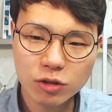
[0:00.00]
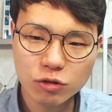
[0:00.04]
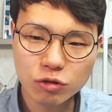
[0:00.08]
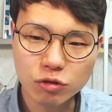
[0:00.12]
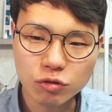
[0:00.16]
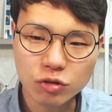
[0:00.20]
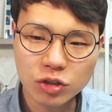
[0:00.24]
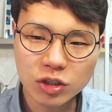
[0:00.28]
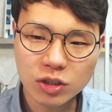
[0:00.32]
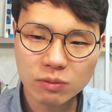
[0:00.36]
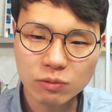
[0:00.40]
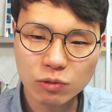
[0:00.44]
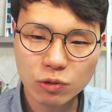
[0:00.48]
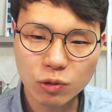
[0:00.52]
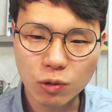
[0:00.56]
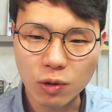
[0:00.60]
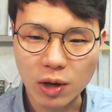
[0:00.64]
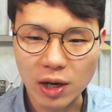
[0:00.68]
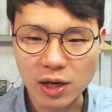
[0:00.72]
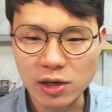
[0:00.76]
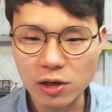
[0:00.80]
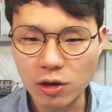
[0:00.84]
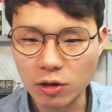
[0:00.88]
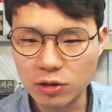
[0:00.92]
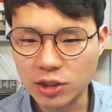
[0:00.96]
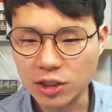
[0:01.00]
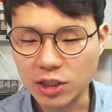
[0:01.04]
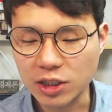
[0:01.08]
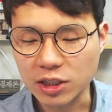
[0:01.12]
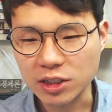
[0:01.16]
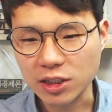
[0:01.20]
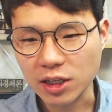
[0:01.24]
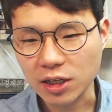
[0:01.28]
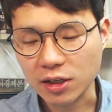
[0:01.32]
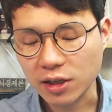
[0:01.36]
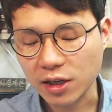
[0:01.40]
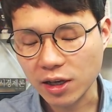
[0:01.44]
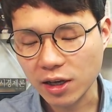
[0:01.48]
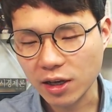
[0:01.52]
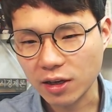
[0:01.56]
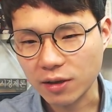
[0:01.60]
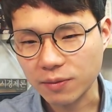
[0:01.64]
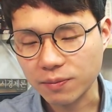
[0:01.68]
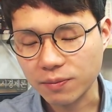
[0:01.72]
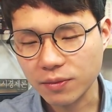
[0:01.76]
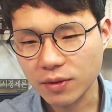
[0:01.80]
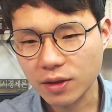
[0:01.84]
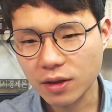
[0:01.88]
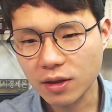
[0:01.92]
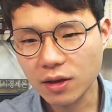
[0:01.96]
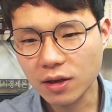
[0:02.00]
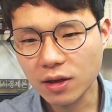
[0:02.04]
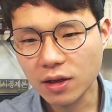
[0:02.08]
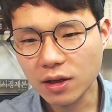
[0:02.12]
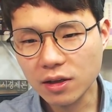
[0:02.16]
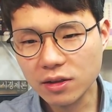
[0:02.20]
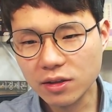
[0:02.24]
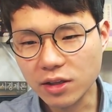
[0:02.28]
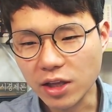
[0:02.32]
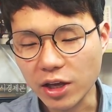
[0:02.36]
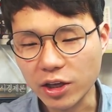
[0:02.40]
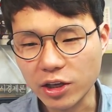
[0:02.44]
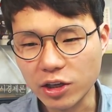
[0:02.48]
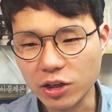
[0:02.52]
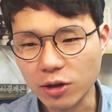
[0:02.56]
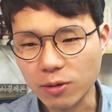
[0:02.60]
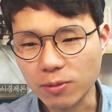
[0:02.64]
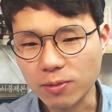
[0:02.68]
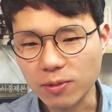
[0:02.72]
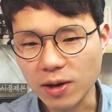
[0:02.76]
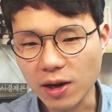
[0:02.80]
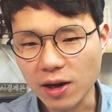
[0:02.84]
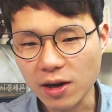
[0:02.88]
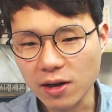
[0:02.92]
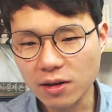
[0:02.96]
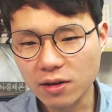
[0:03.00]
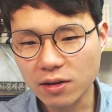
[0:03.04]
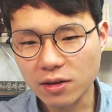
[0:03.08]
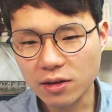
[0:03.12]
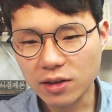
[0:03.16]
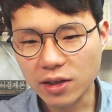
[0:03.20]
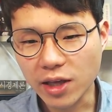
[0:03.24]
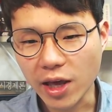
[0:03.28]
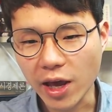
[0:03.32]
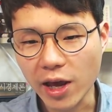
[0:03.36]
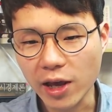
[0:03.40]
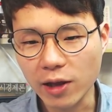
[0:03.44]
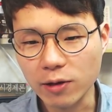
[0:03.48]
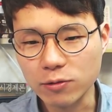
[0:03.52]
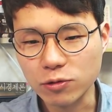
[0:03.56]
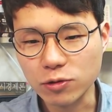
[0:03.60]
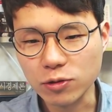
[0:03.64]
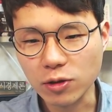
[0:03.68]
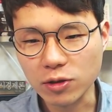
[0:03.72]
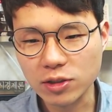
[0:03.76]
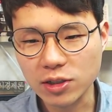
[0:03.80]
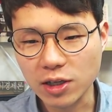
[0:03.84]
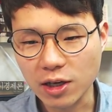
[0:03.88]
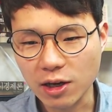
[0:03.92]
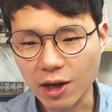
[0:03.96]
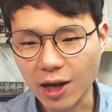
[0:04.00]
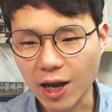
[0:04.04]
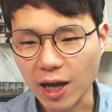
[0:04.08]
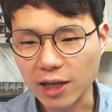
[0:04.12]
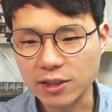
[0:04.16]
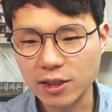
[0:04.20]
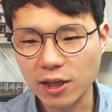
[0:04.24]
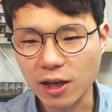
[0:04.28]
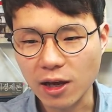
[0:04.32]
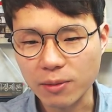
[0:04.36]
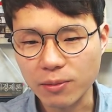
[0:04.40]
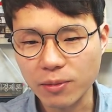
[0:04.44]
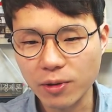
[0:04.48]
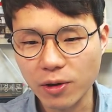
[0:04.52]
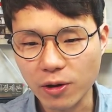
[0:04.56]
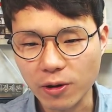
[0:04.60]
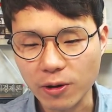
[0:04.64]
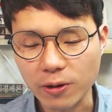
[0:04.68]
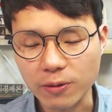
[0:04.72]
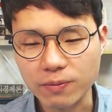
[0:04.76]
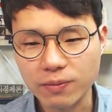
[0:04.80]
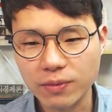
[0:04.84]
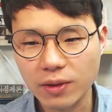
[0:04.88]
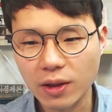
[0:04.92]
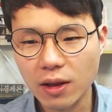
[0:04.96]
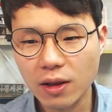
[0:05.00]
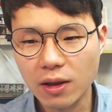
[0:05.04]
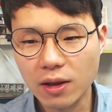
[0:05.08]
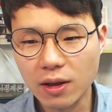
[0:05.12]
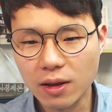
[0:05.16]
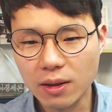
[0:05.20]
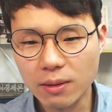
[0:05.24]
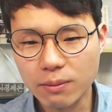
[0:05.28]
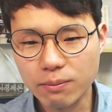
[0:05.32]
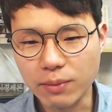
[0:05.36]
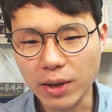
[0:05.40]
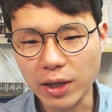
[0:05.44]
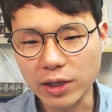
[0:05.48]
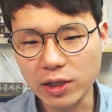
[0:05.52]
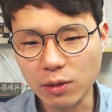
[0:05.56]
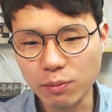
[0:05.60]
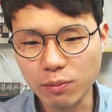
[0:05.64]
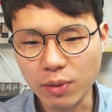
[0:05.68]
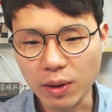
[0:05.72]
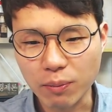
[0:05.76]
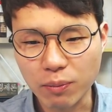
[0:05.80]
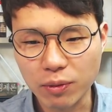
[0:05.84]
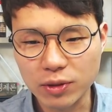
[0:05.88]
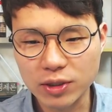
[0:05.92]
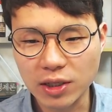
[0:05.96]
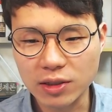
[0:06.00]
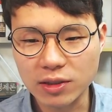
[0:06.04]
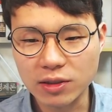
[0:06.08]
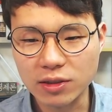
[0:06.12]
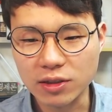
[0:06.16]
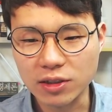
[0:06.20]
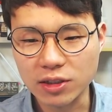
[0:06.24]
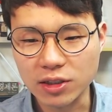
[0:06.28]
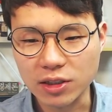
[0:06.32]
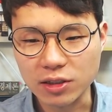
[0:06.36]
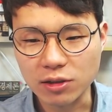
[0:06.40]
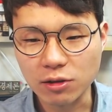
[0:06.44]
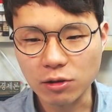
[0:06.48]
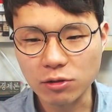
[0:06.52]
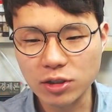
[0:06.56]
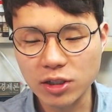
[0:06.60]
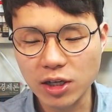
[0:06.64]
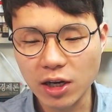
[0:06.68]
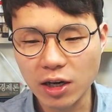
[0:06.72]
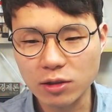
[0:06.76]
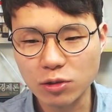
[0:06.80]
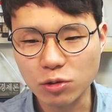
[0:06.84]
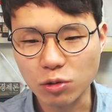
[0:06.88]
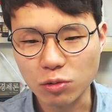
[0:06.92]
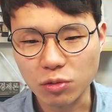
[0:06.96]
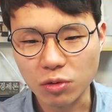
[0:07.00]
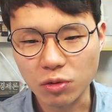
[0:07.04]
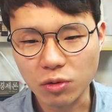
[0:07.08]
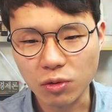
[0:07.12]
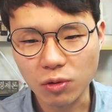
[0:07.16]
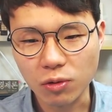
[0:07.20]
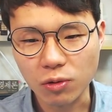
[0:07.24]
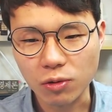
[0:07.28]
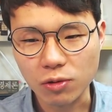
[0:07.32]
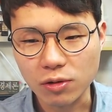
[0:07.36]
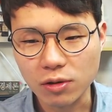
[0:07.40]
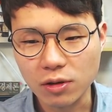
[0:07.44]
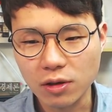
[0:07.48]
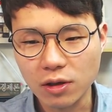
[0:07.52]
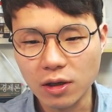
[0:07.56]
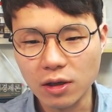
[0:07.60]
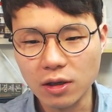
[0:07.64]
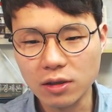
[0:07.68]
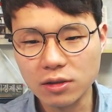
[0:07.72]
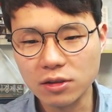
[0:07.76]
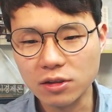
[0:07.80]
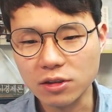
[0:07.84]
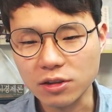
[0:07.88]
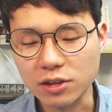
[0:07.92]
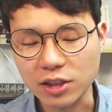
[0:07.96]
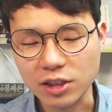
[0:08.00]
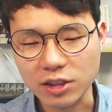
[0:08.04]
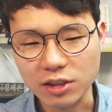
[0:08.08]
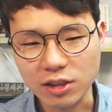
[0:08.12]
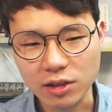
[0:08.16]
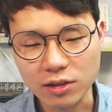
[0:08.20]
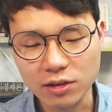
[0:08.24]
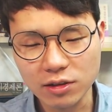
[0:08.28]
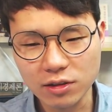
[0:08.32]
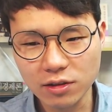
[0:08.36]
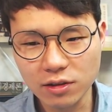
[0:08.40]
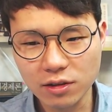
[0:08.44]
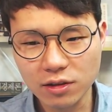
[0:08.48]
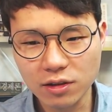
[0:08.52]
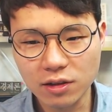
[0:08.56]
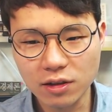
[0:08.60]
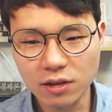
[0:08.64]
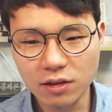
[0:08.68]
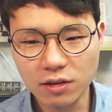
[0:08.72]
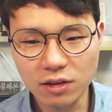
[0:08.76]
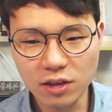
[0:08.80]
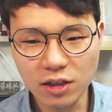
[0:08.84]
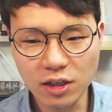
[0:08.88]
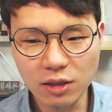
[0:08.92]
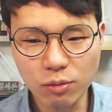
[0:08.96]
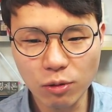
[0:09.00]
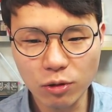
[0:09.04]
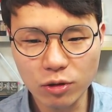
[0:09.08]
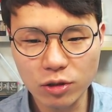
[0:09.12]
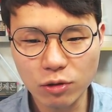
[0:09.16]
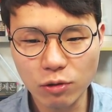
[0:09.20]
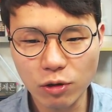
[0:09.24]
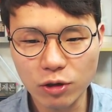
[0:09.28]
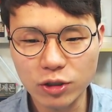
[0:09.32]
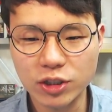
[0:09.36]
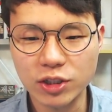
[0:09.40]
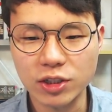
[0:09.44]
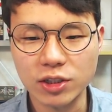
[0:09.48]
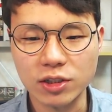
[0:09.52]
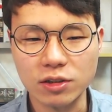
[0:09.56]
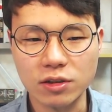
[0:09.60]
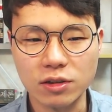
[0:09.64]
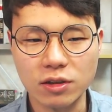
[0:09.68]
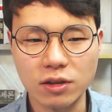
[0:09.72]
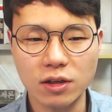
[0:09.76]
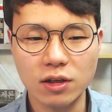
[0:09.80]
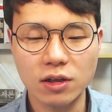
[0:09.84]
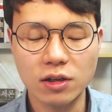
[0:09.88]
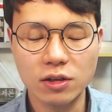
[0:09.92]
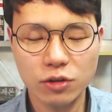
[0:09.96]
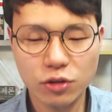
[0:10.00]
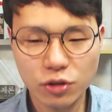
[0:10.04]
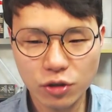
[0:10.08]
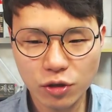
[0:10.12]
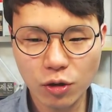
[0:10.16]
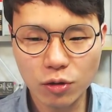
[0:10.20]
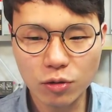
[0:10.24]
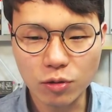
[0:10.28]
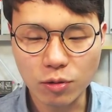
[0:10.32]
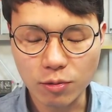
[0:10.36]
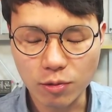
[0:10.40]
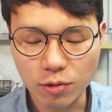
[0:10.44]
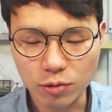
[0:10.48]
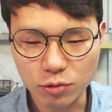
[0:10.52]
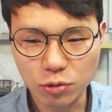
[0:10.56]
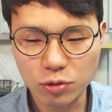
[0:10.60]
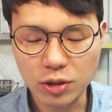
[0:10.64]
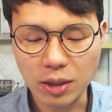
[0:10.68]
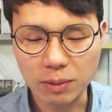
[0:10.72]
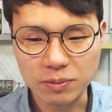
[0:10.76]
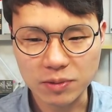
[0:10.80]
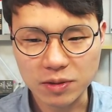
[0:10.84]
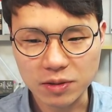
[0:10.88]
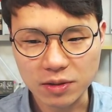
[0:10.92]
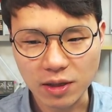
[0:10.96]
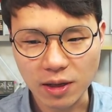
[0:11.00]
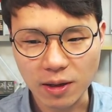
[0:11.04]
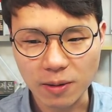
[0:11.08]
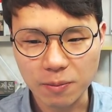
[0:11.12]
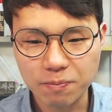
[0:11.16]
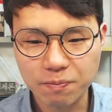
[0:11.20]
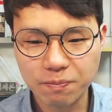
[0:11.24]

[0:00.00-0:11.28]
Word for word: 중심으로 알려지기 시작해 대기업과 개인 운영자가 가세하며 매년 100%씩 성장할 정도로 그 기세는 일본을 훨씬 뛰어넘고도 남는다.